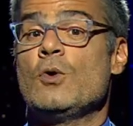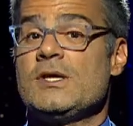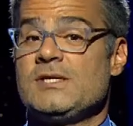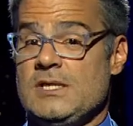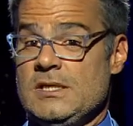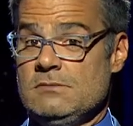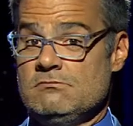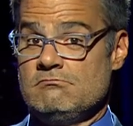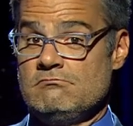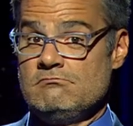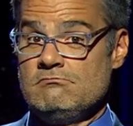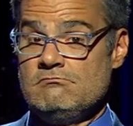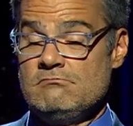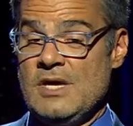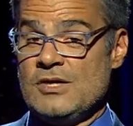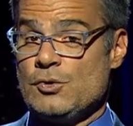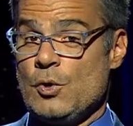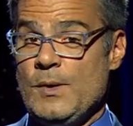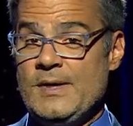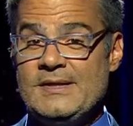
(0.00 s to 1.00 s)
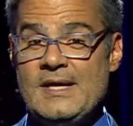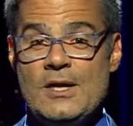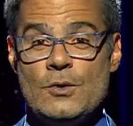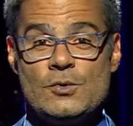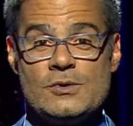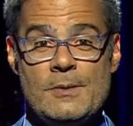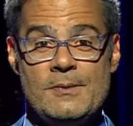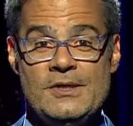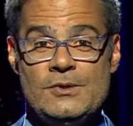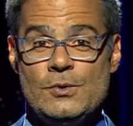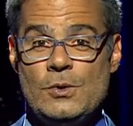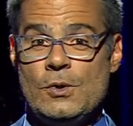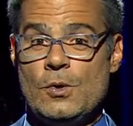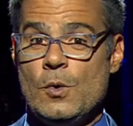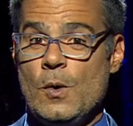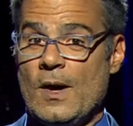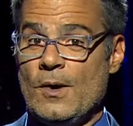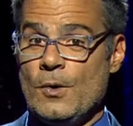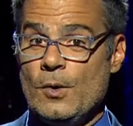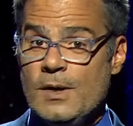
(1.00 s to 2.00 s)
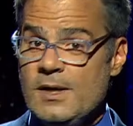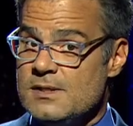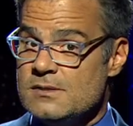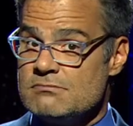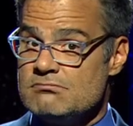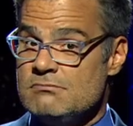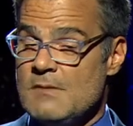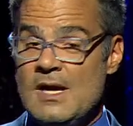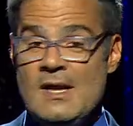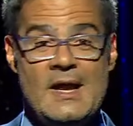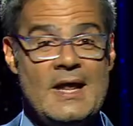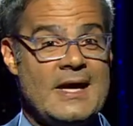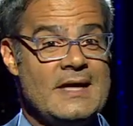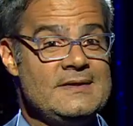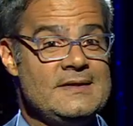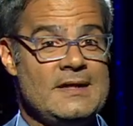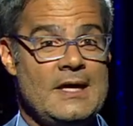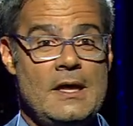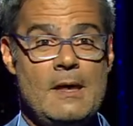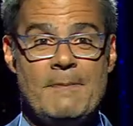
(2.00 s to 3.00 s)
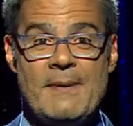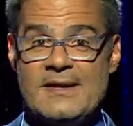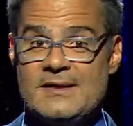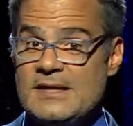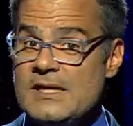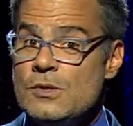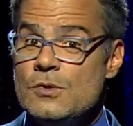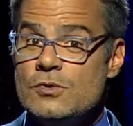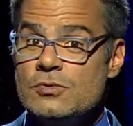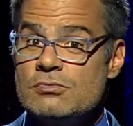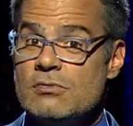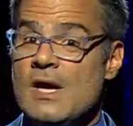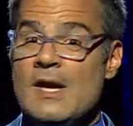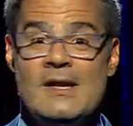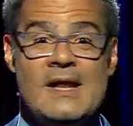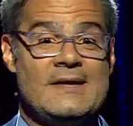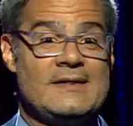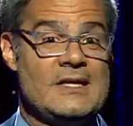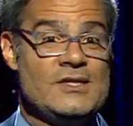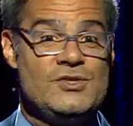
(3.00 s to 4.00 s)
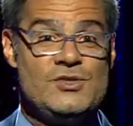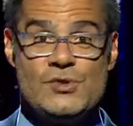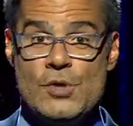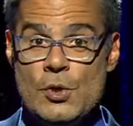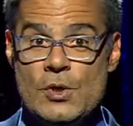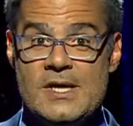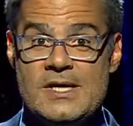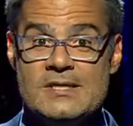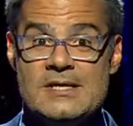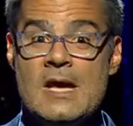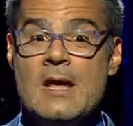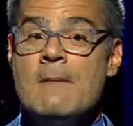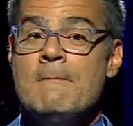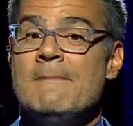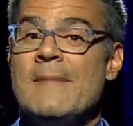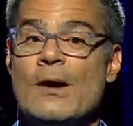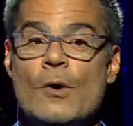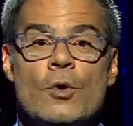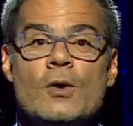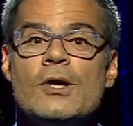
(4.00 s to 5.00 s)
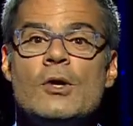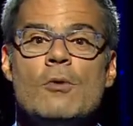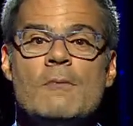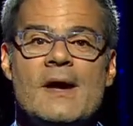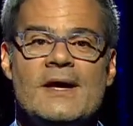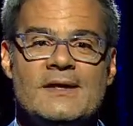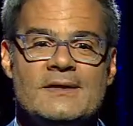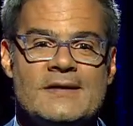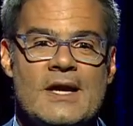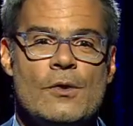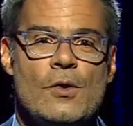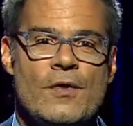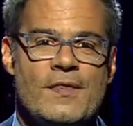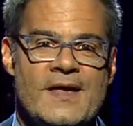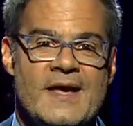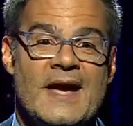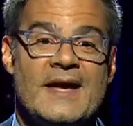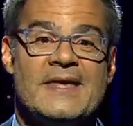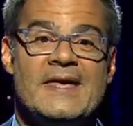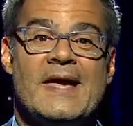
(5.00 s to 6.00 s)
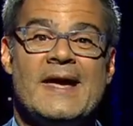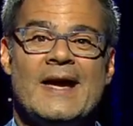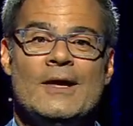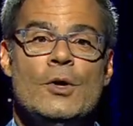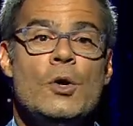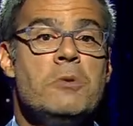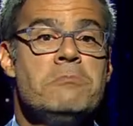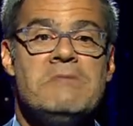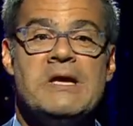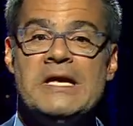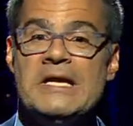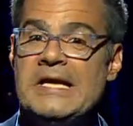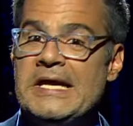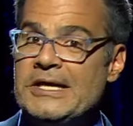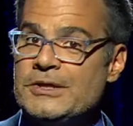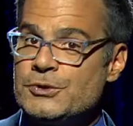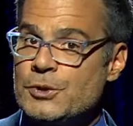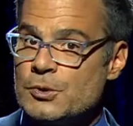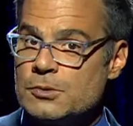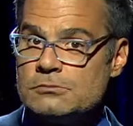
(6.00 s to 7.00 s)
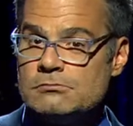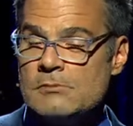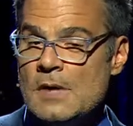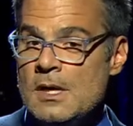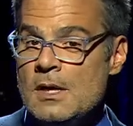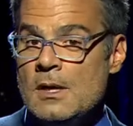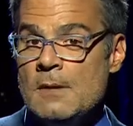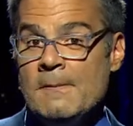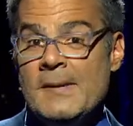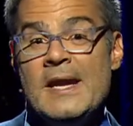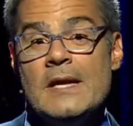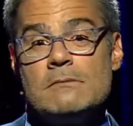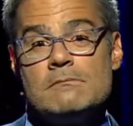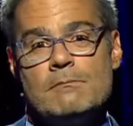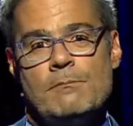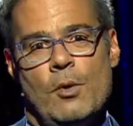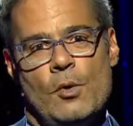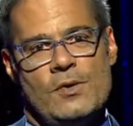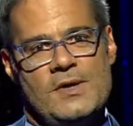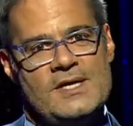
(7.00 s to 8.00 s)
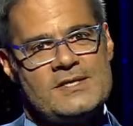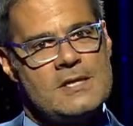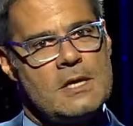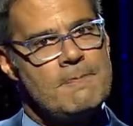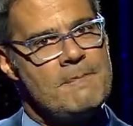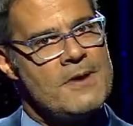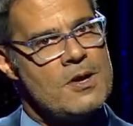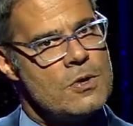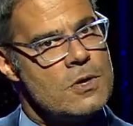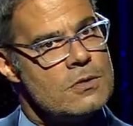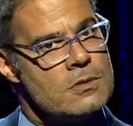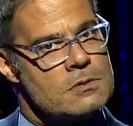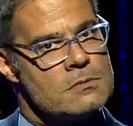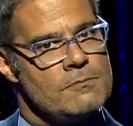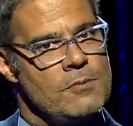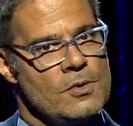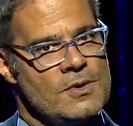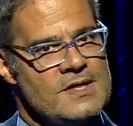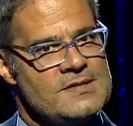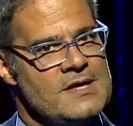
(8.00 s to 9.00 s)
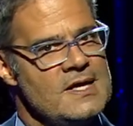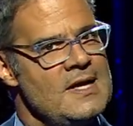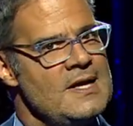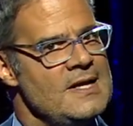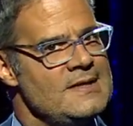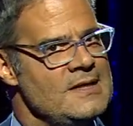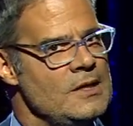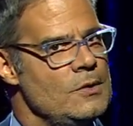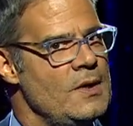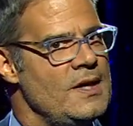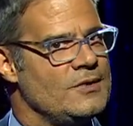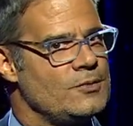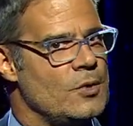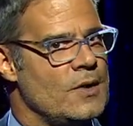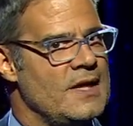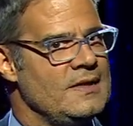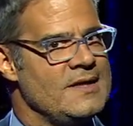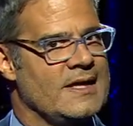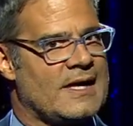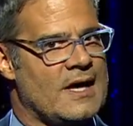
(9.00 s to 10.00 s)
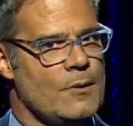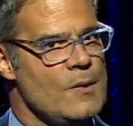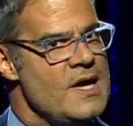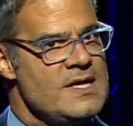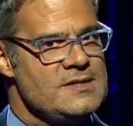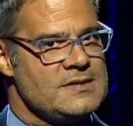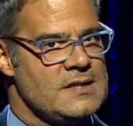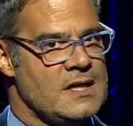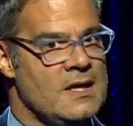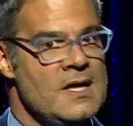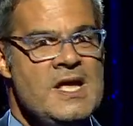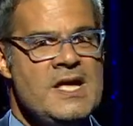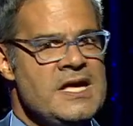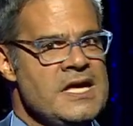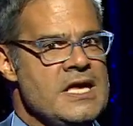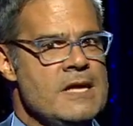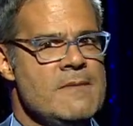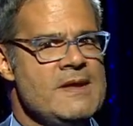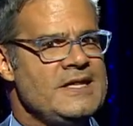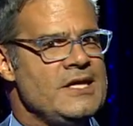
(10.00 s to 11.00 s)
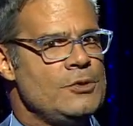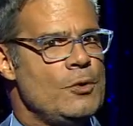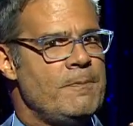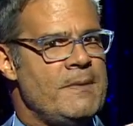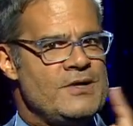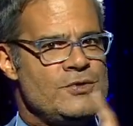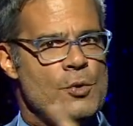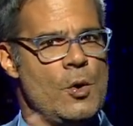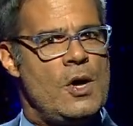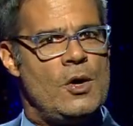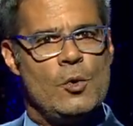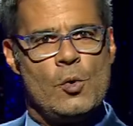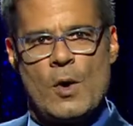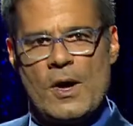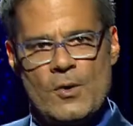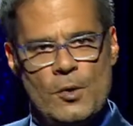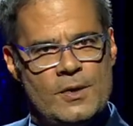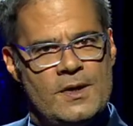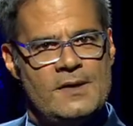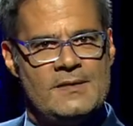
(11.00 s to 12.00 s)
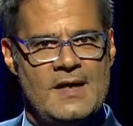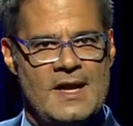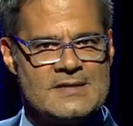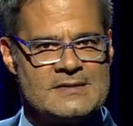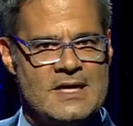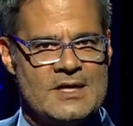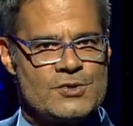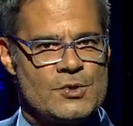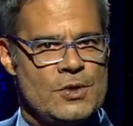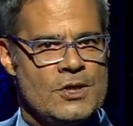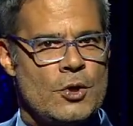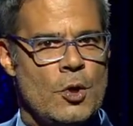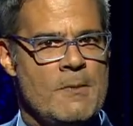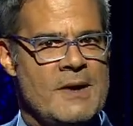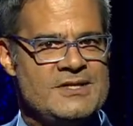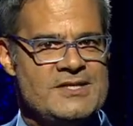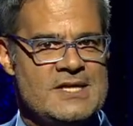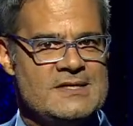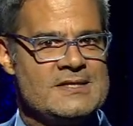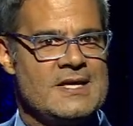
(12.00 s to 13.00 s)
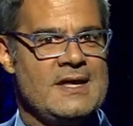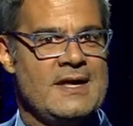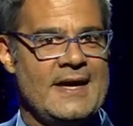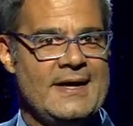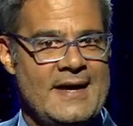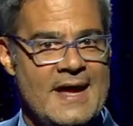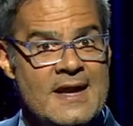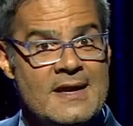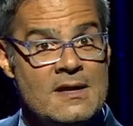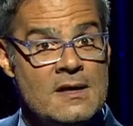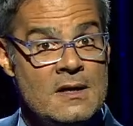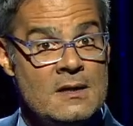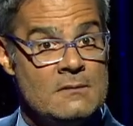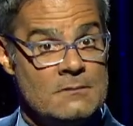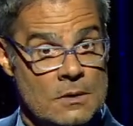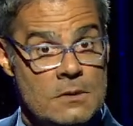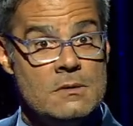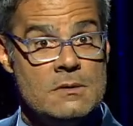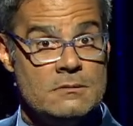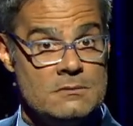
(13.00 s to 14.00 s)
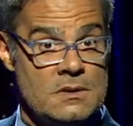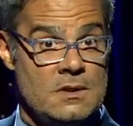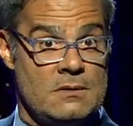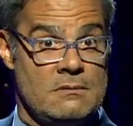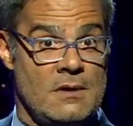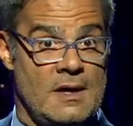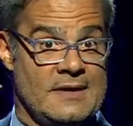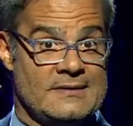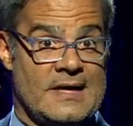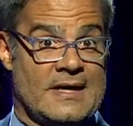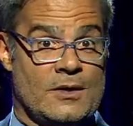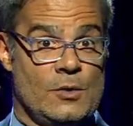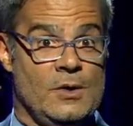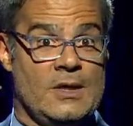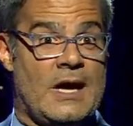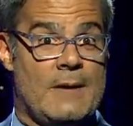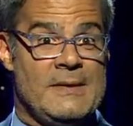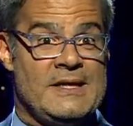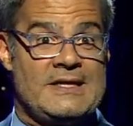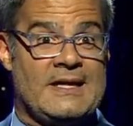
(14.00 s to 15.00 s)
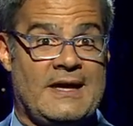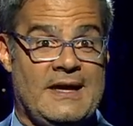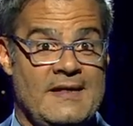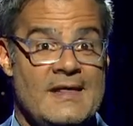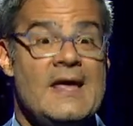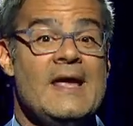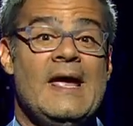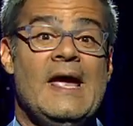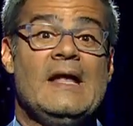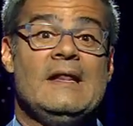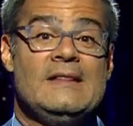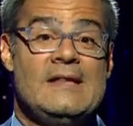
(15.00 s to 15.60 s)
así. Eso evita el agotamiento de los jugadores, la cantidad de partidos, las tensiones. Mejor que los magistrados digan quién ganó y listo. Miren, podría ser peor. Podría ser al estilo electoral nicaragüense. Ir metiendo presos a los jugadores de las selecciones con más chance de ganar, ¿no? Hasta que únicamente quede el